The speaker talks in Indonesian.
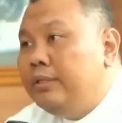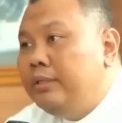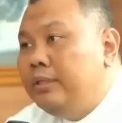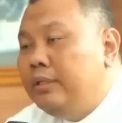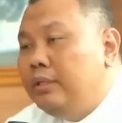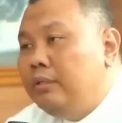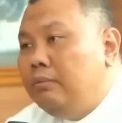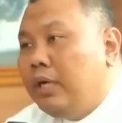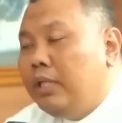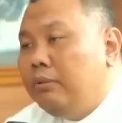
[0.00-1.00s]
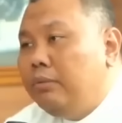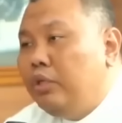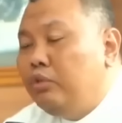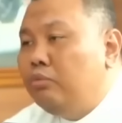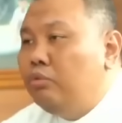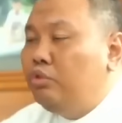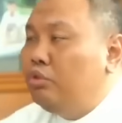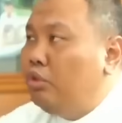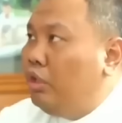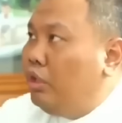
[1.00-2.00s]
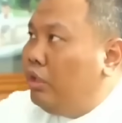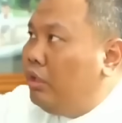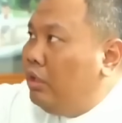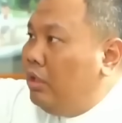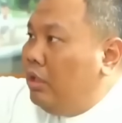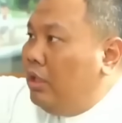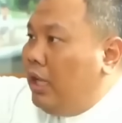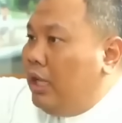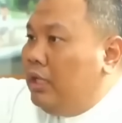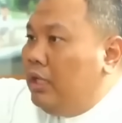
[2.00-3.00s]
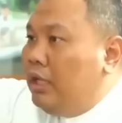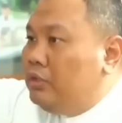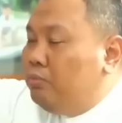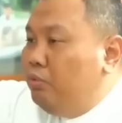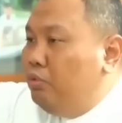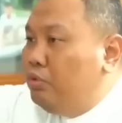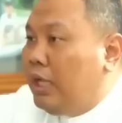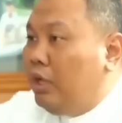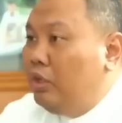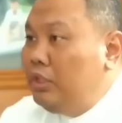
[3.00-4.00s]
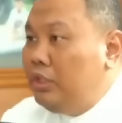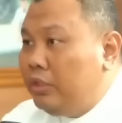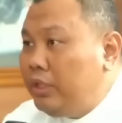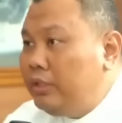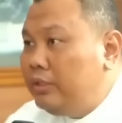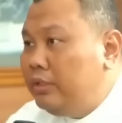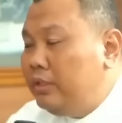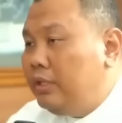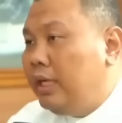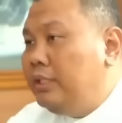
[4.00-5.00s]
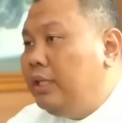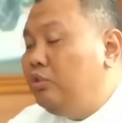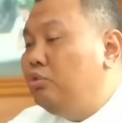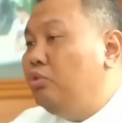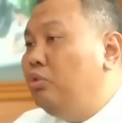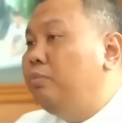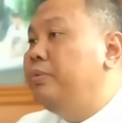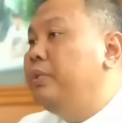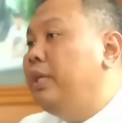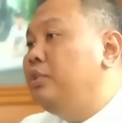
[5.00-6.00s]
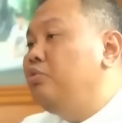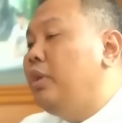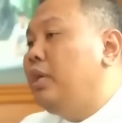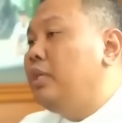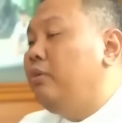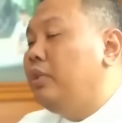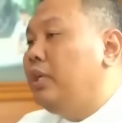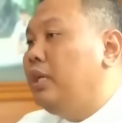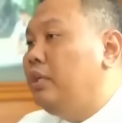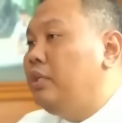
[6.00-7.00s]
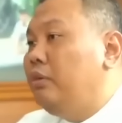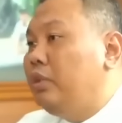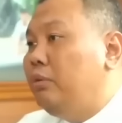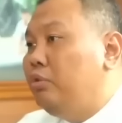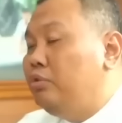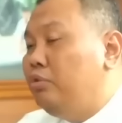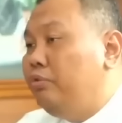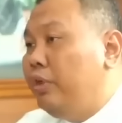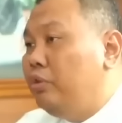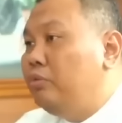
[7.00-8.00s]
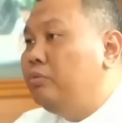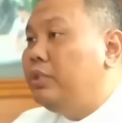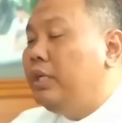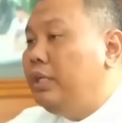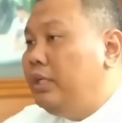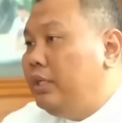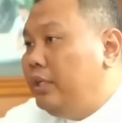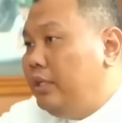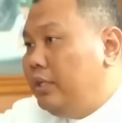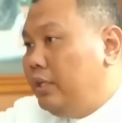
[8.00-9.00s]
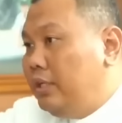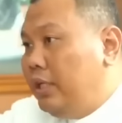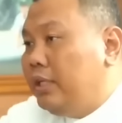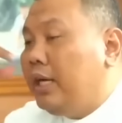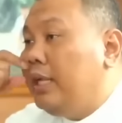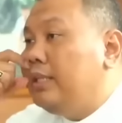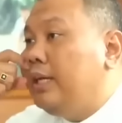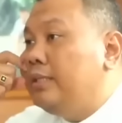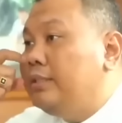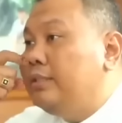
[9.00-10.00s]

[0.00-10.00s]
Iya. Yeah. Makanya begitu muncul ada 10 calon gitu ya. Iya. Ganjar cukup dengan suara Jawa Tengah dan Jawa Timur di survei itu menjadi yang tertinggi. Yang teratas.